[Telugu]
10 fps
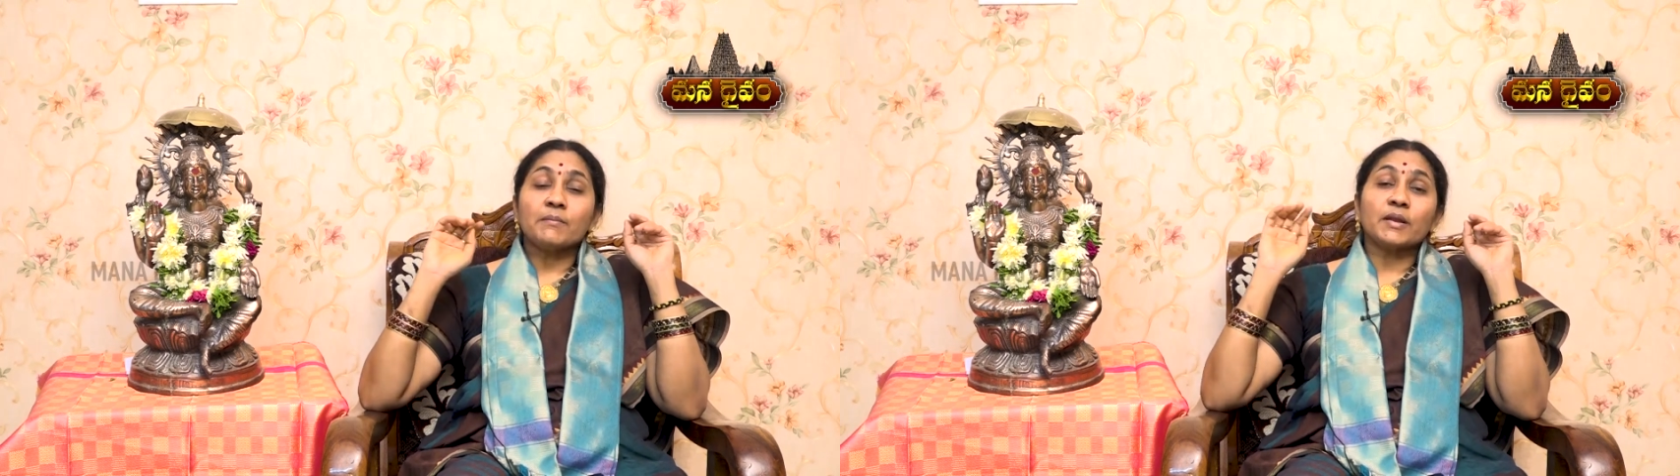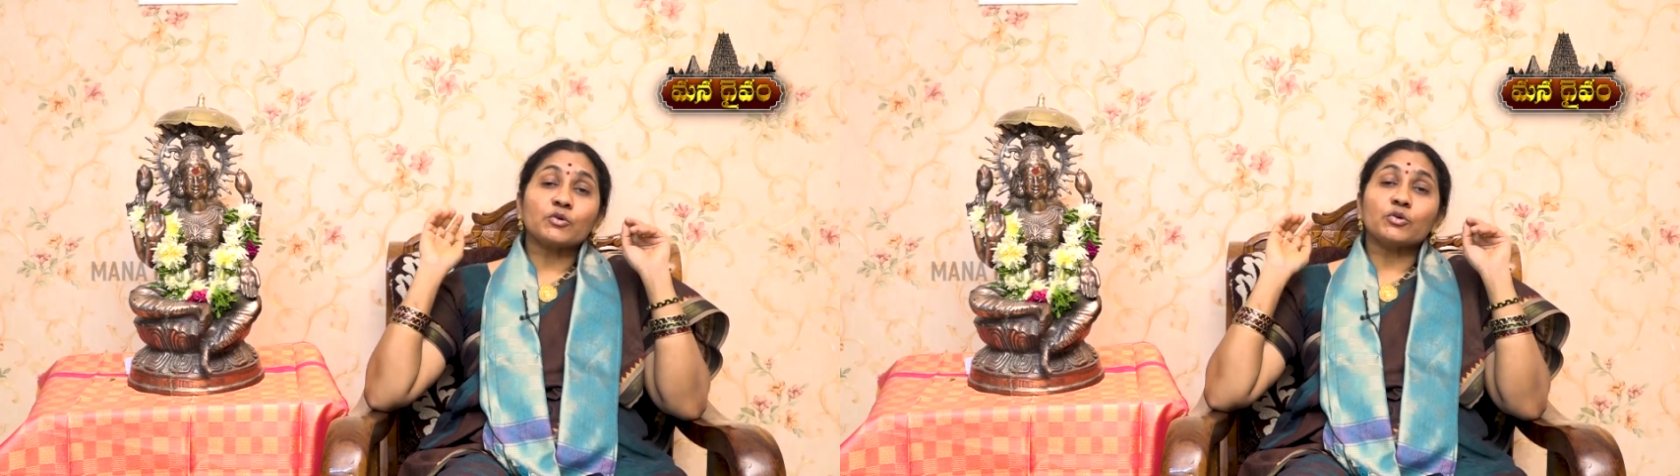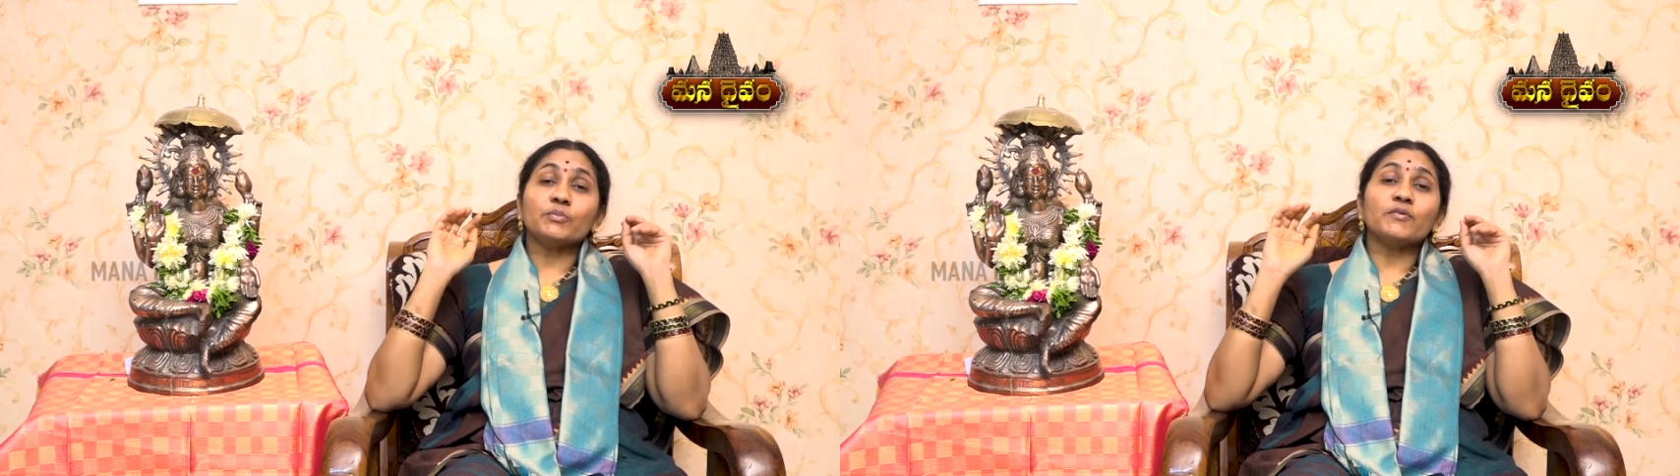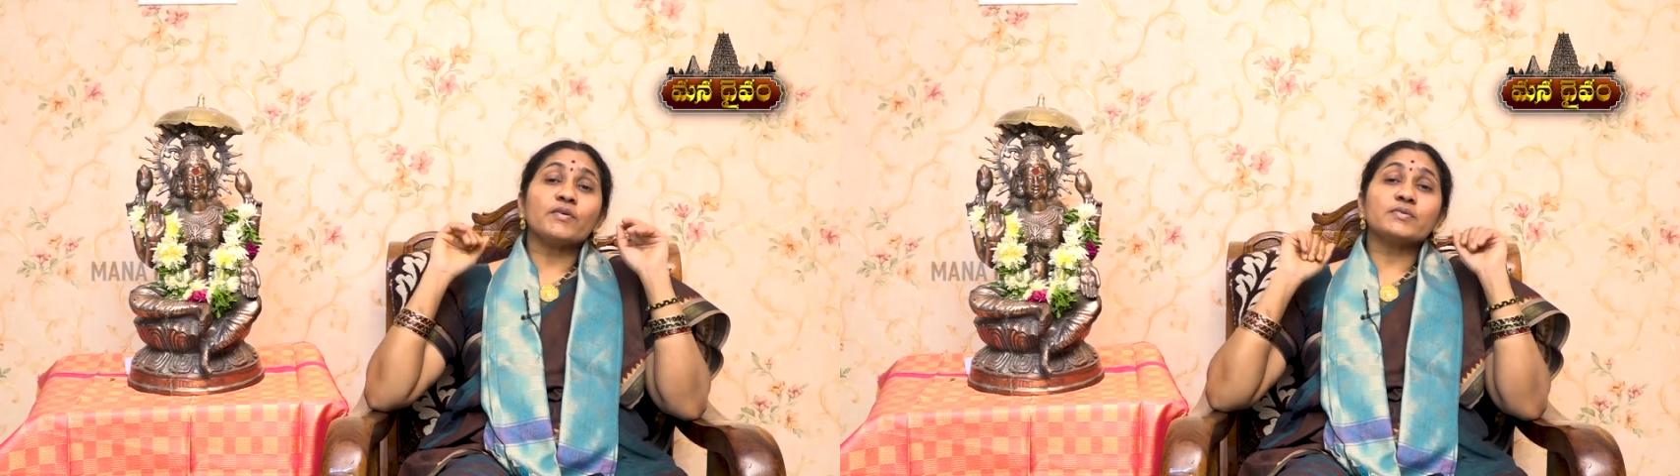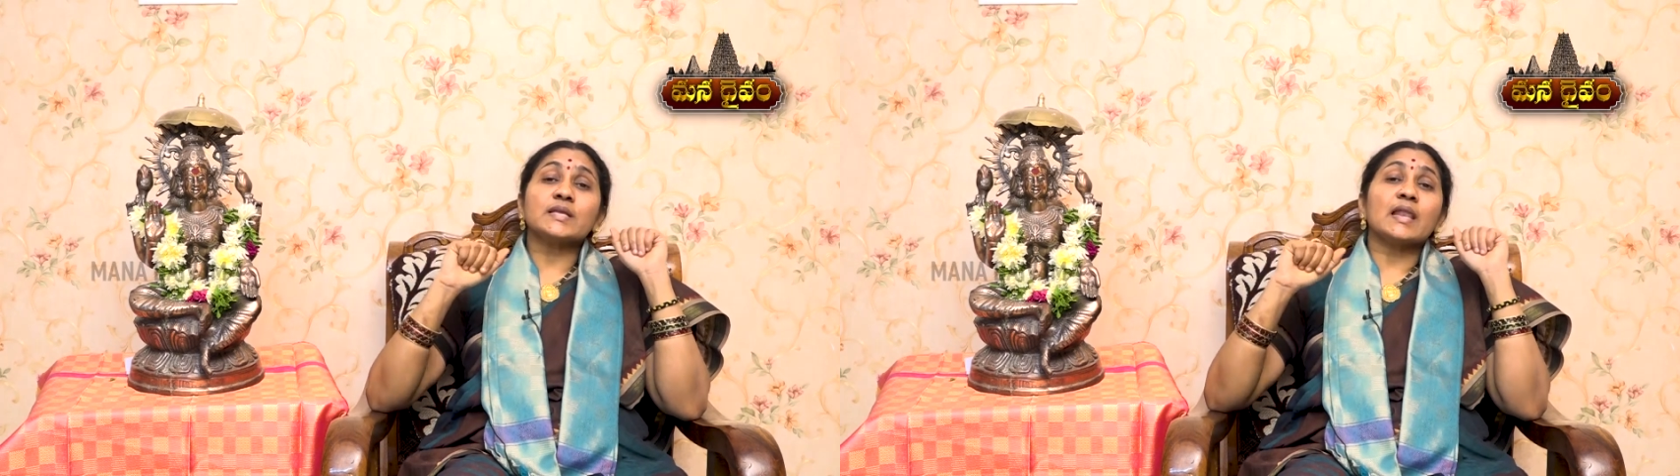మరి కుటుంబ
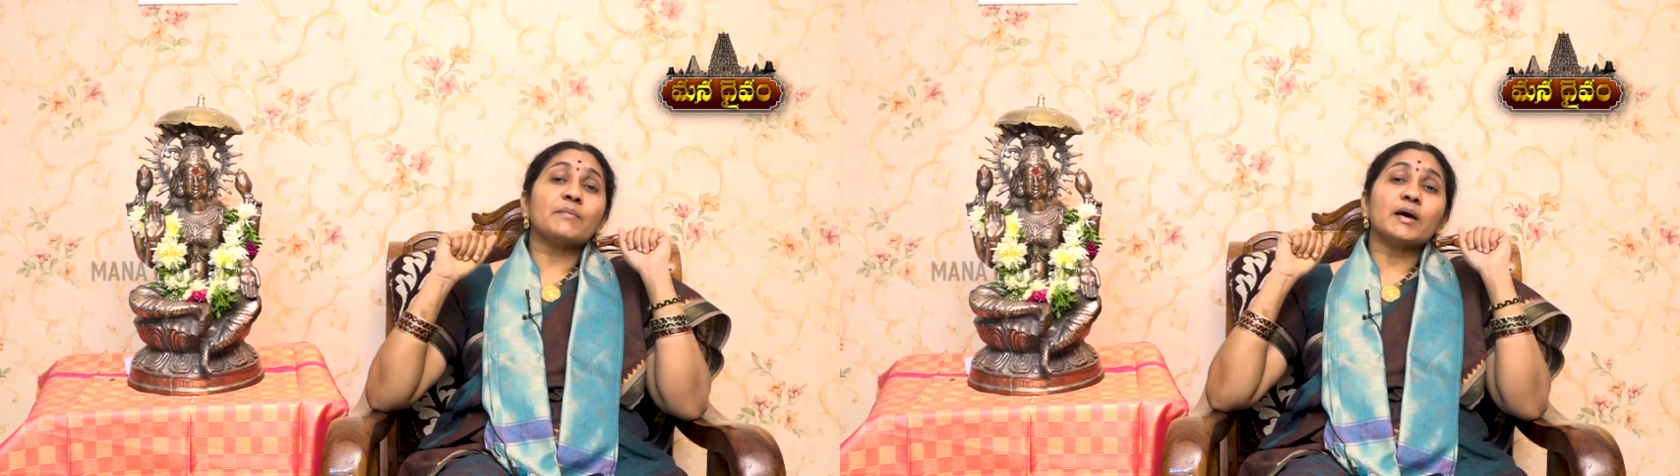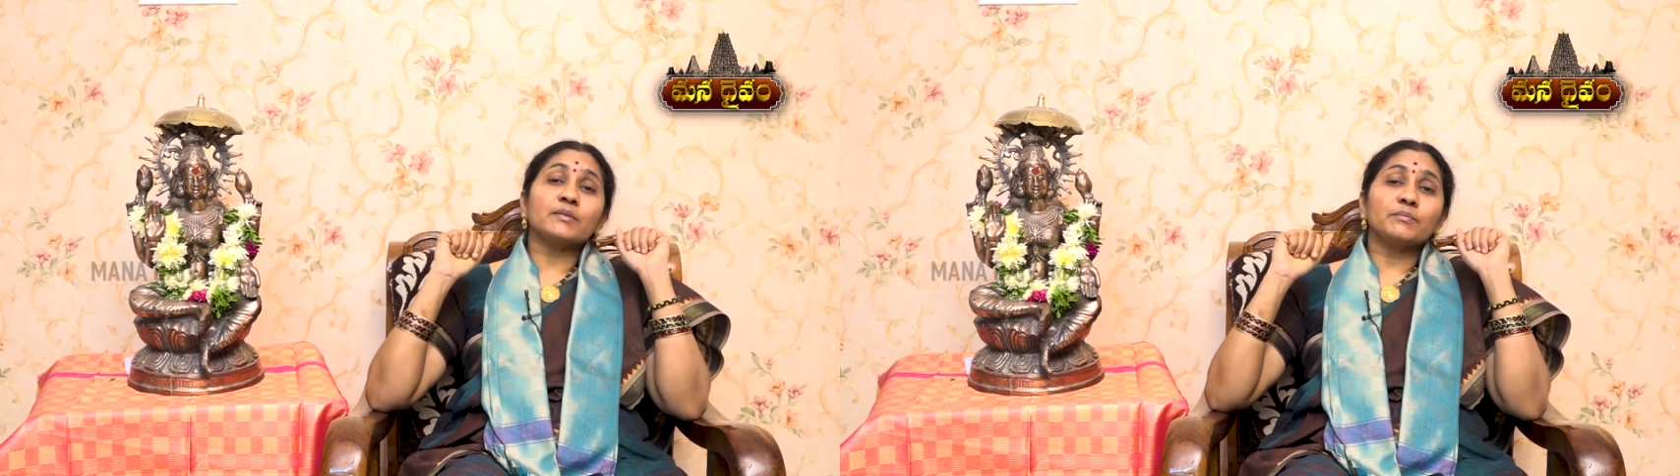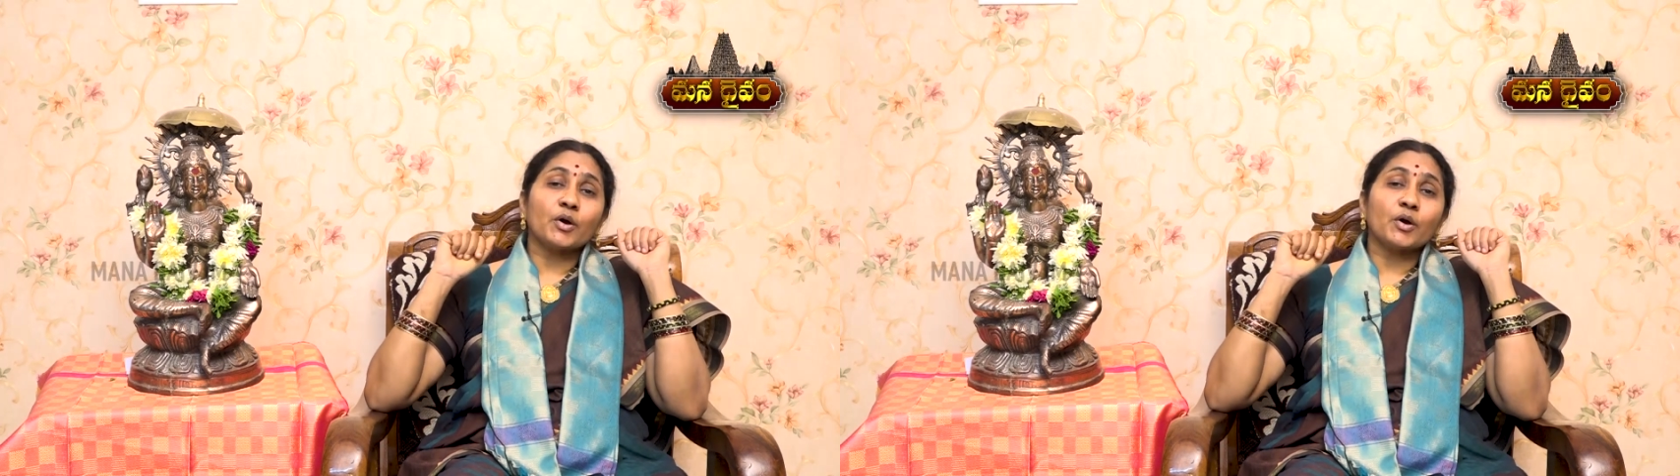వ్యవస్థ ఎలా బాధ